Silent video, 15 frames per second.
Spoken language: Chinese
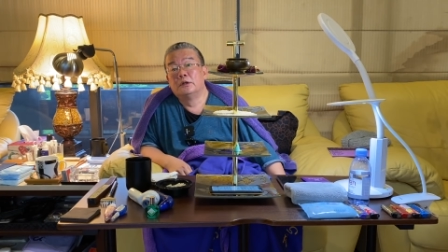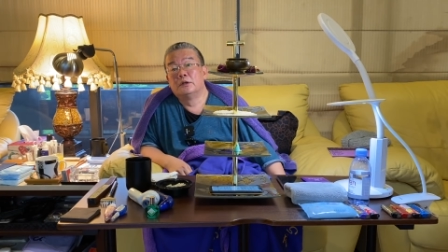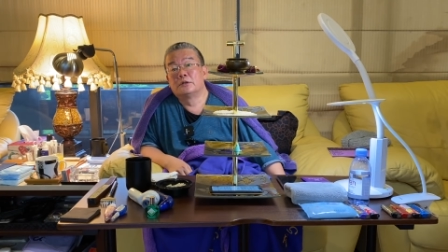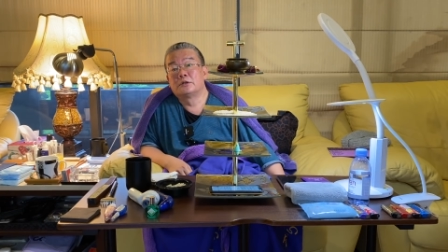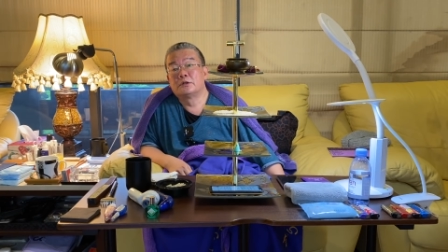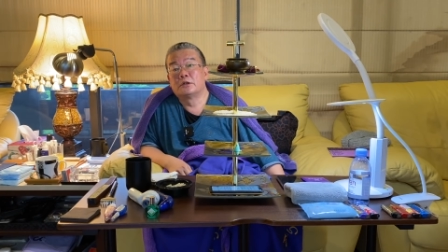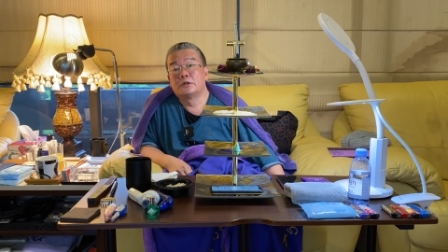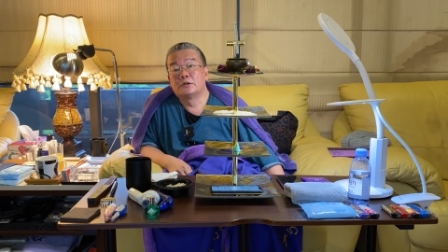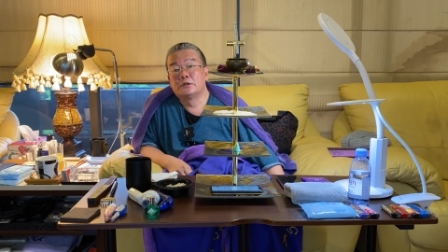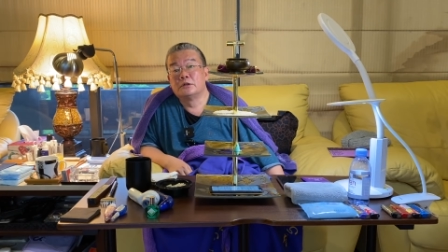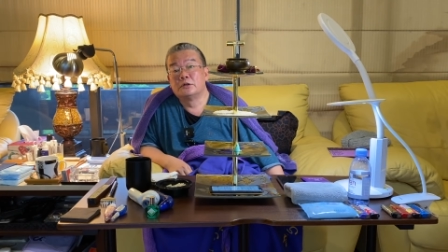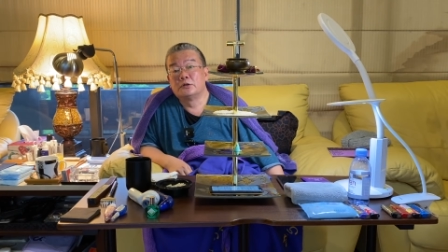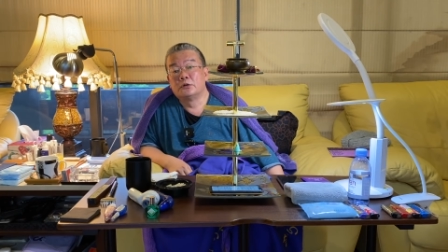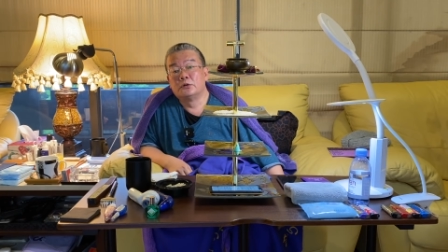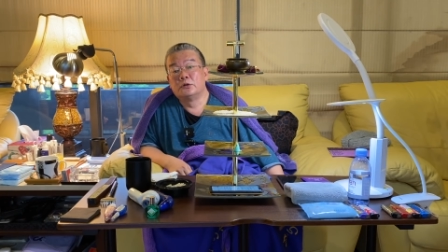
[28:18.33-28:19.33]
四个字
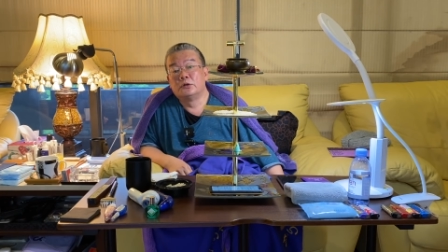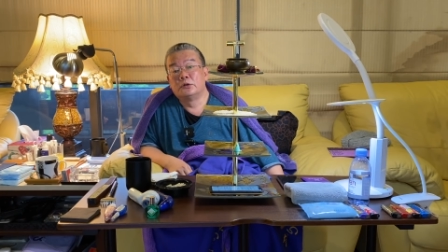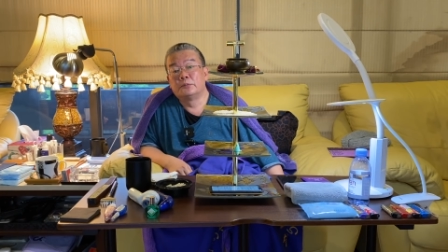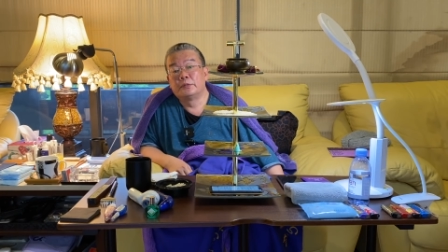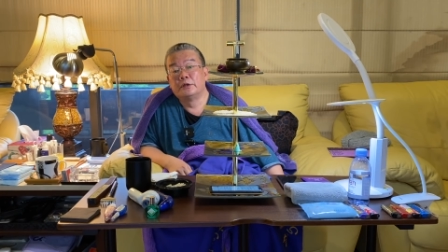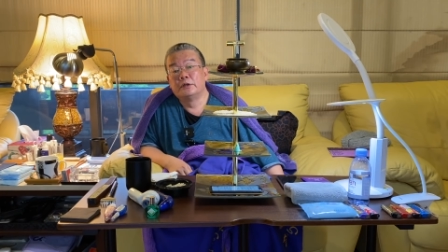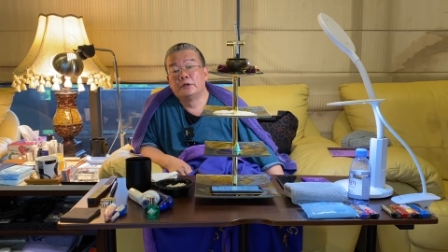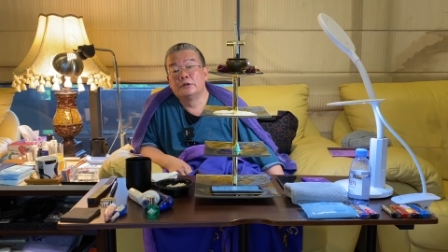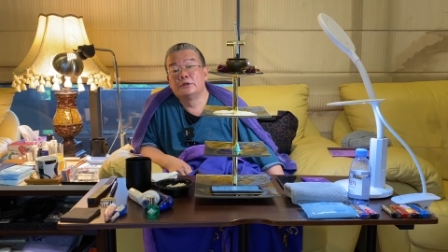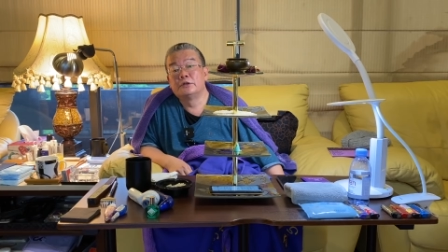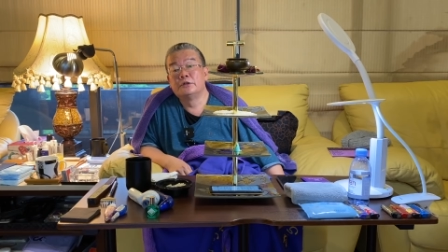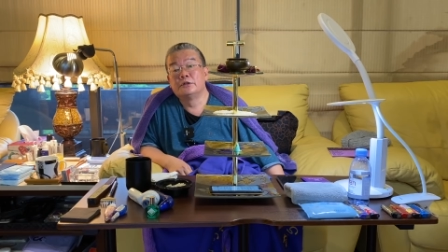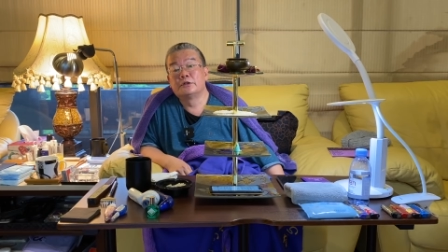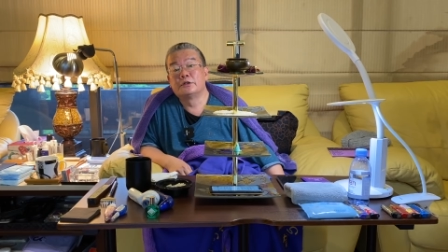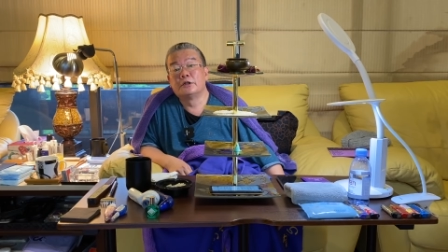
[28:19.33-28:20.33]
呢，就平等
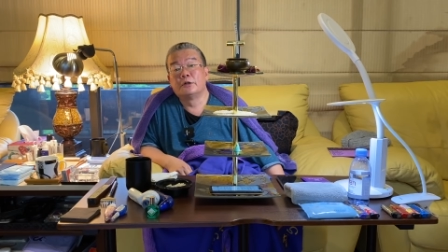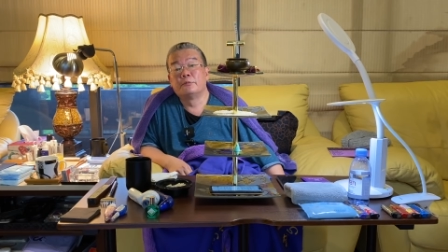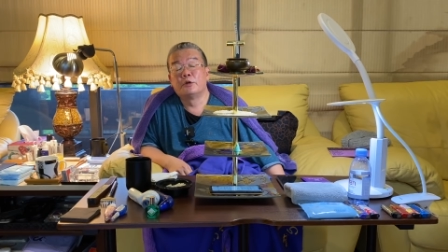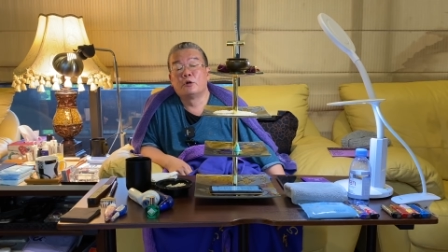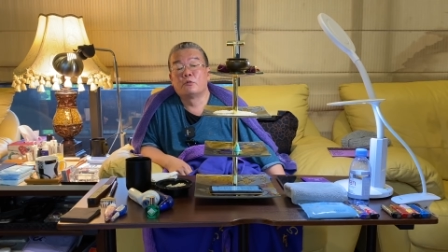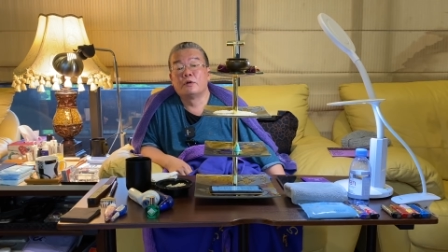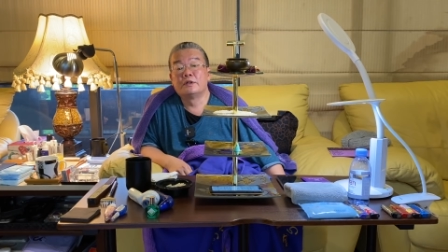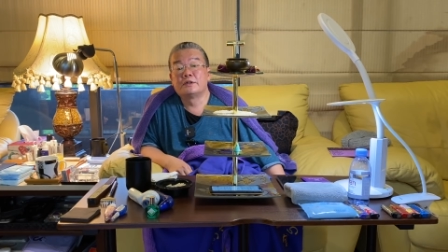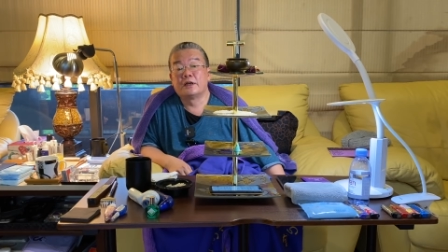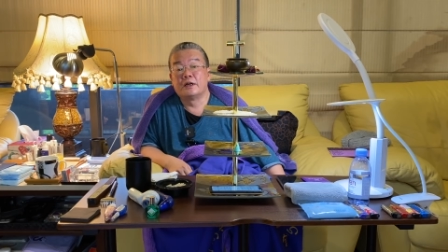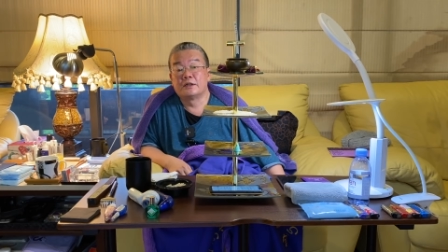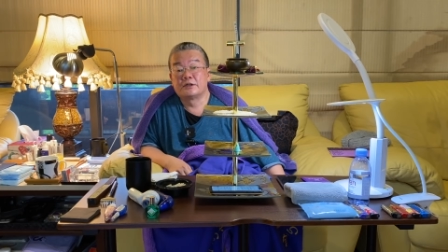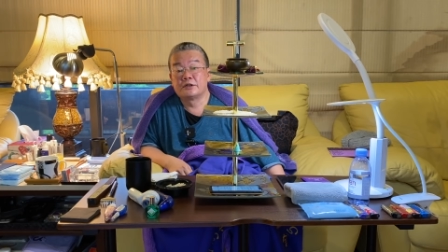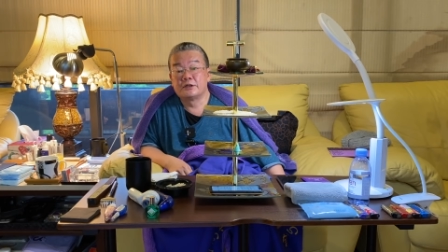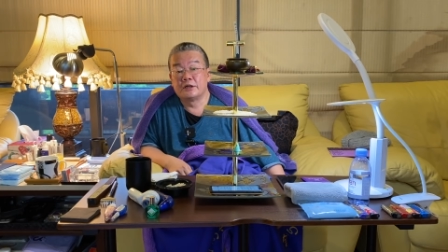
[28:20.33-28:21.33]
性质啦、妙观察
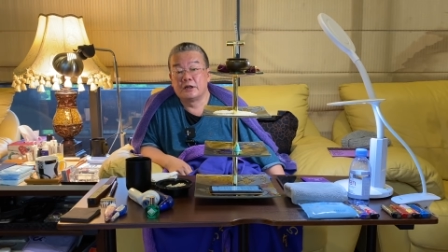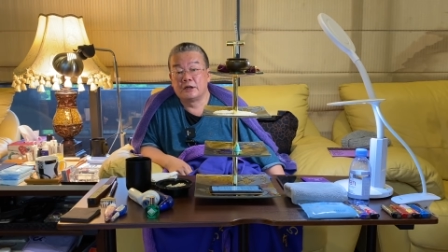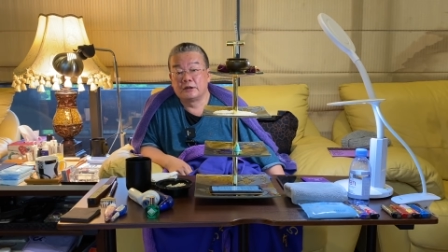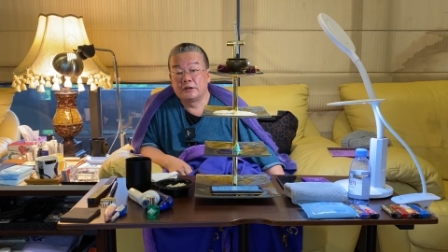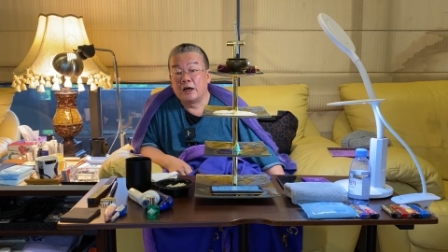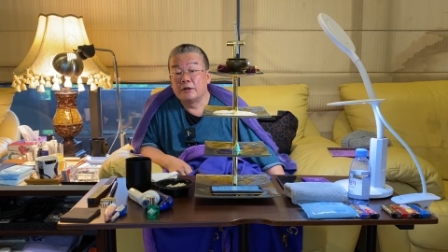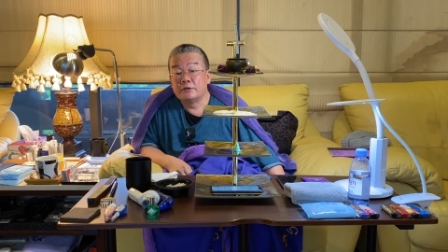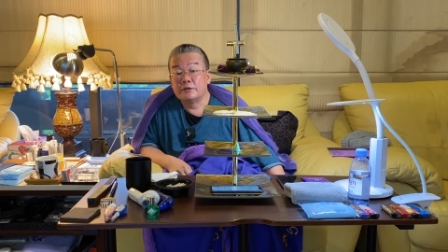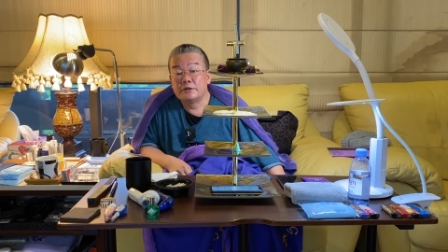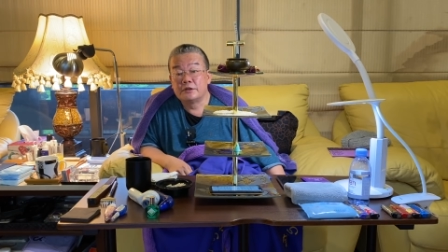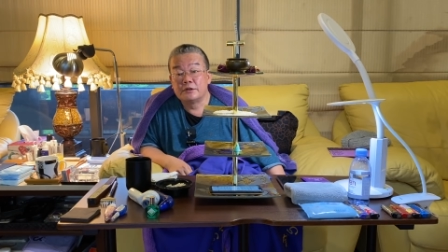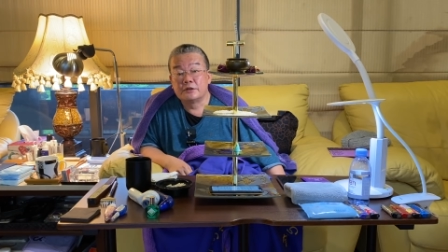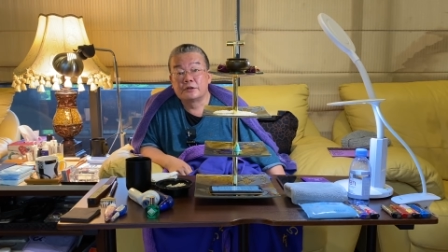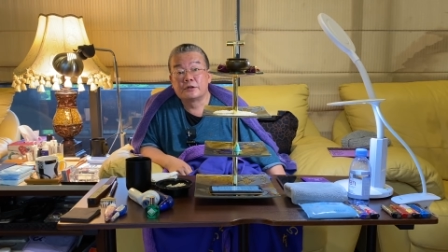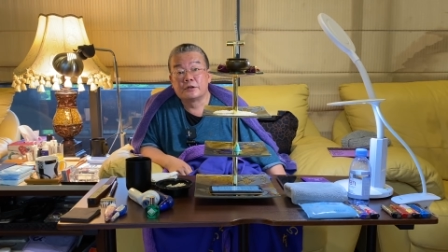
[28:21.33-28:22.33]
字啦、大圆
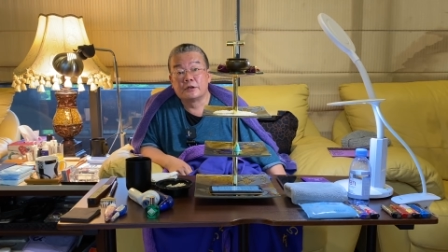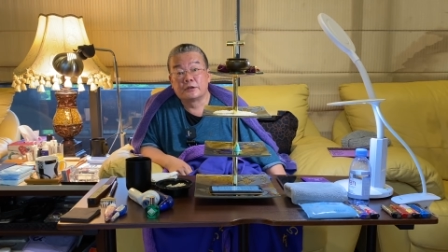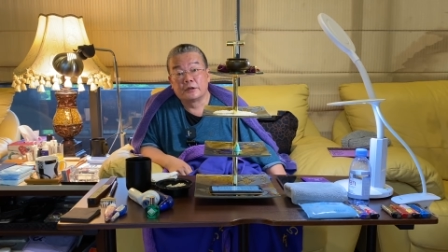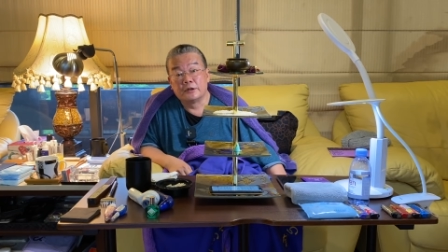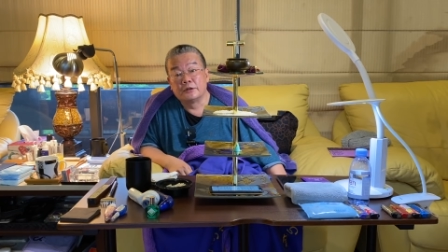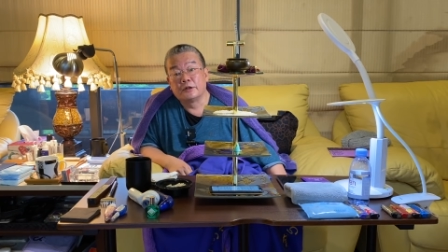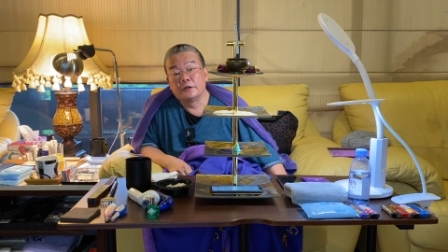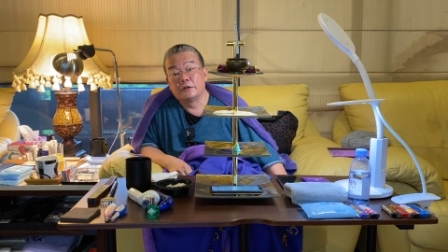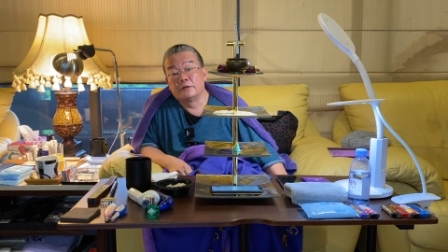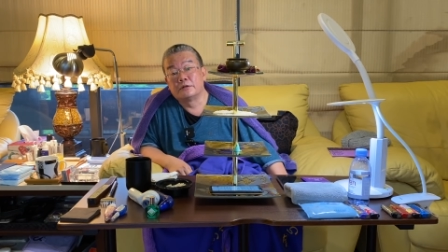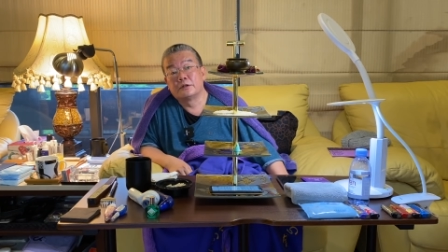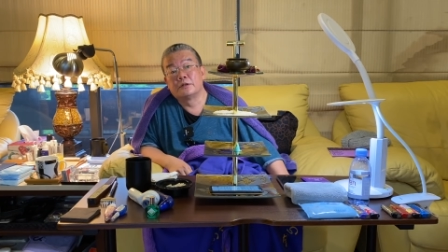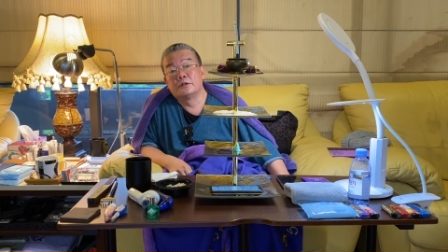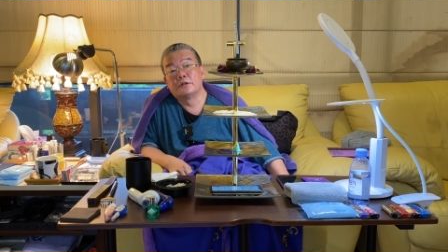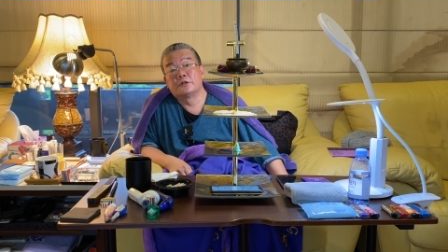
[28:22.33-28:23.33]
镜智的等等哈，
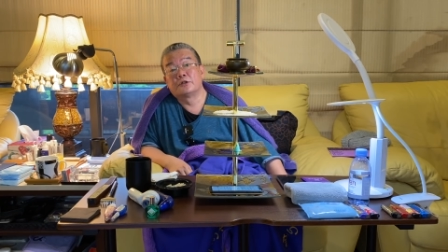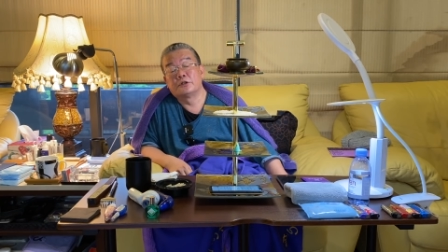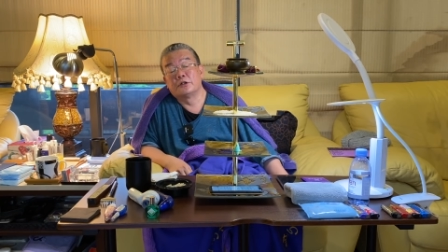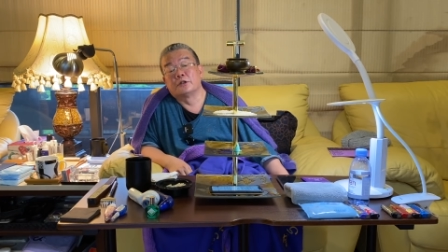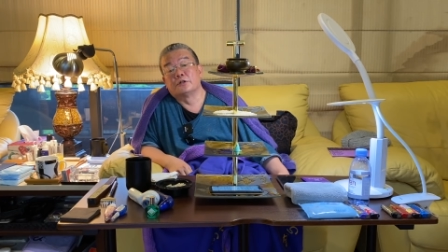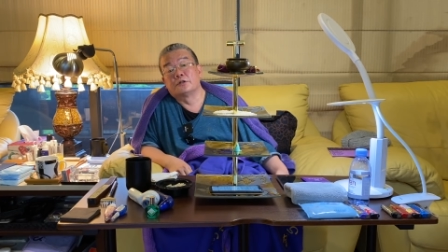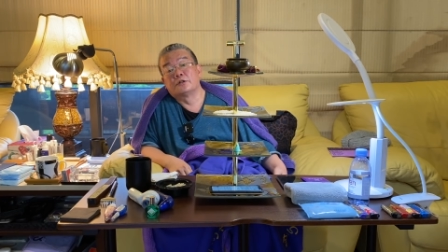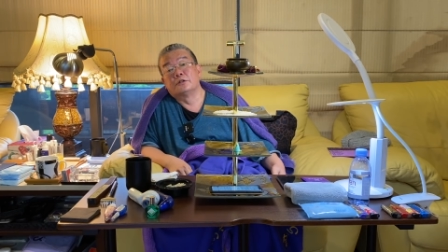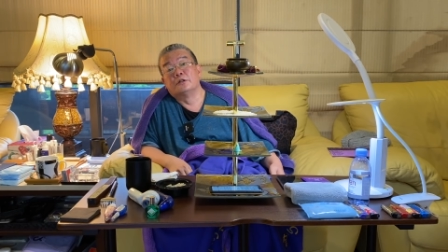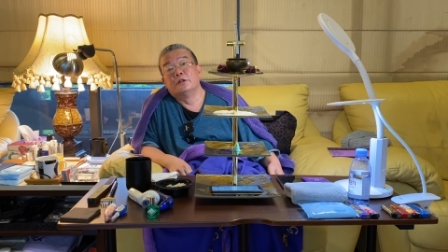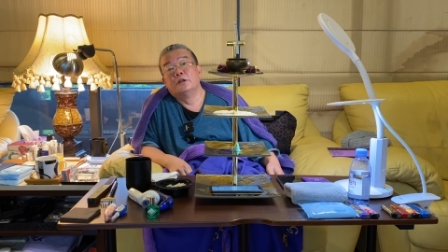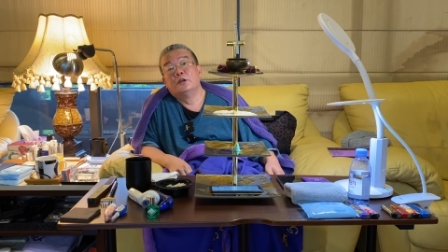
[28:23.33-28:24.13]
这四个字。